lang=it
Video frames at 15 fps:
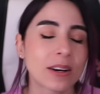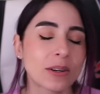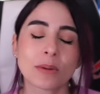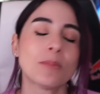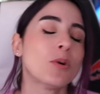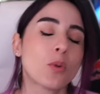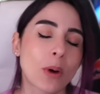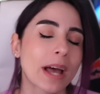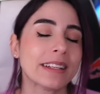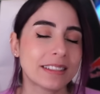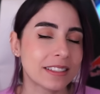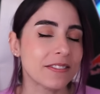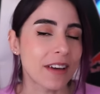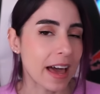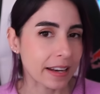comunque a
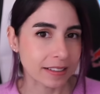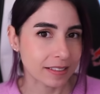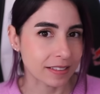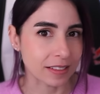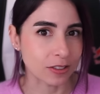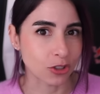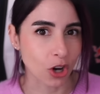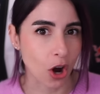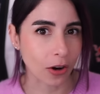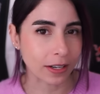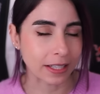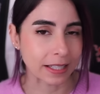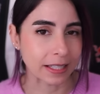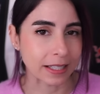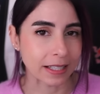diversi
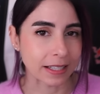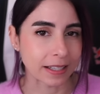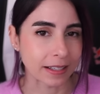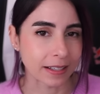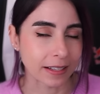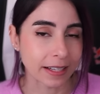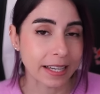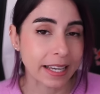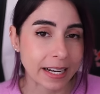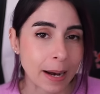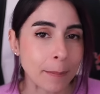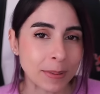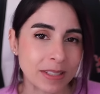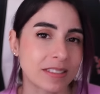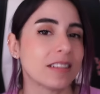giochi eh, che
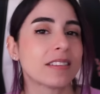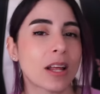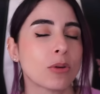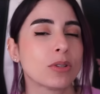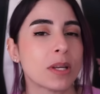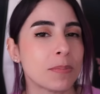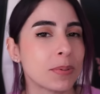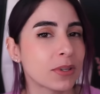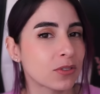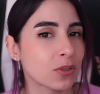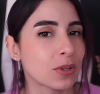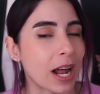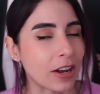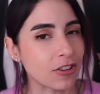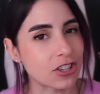rappresentano dei
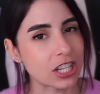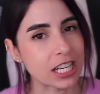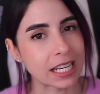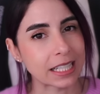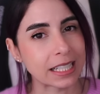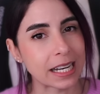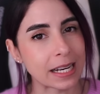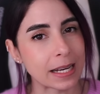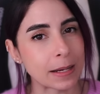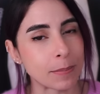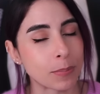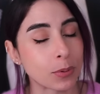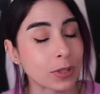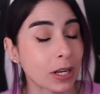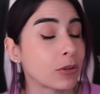personaggi e delle
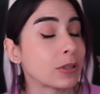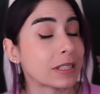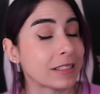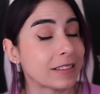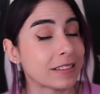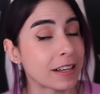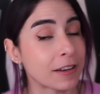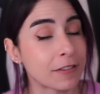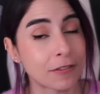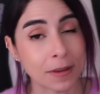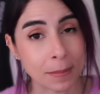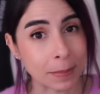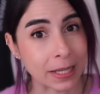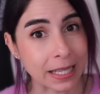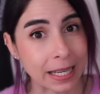protagoniste
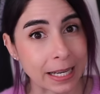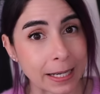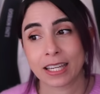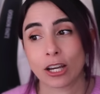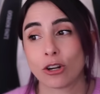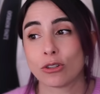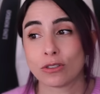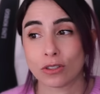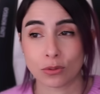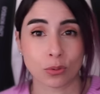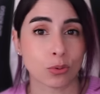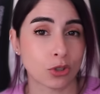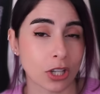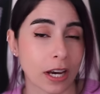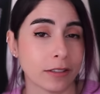femminili. Cos'è
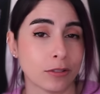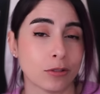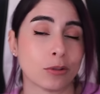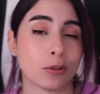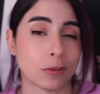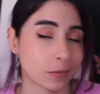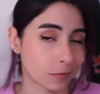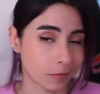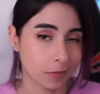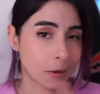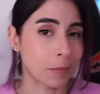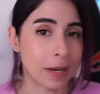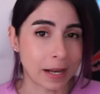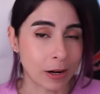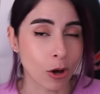successo?
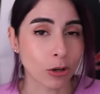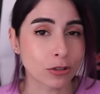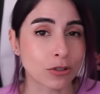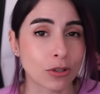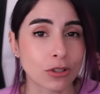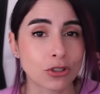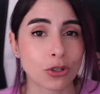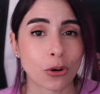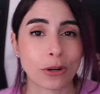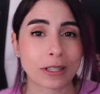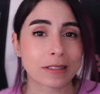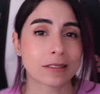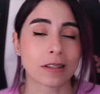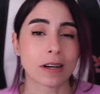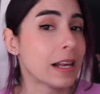Vabbè, long story
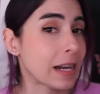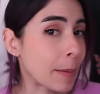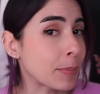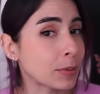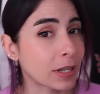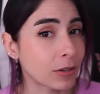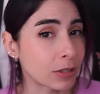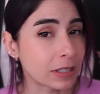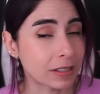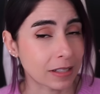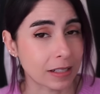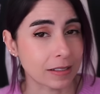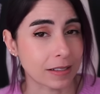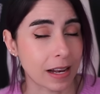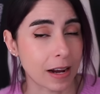short, la protagonista
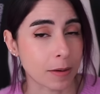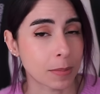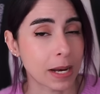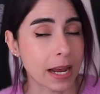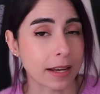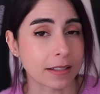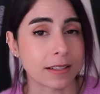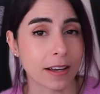di Stellar Blade,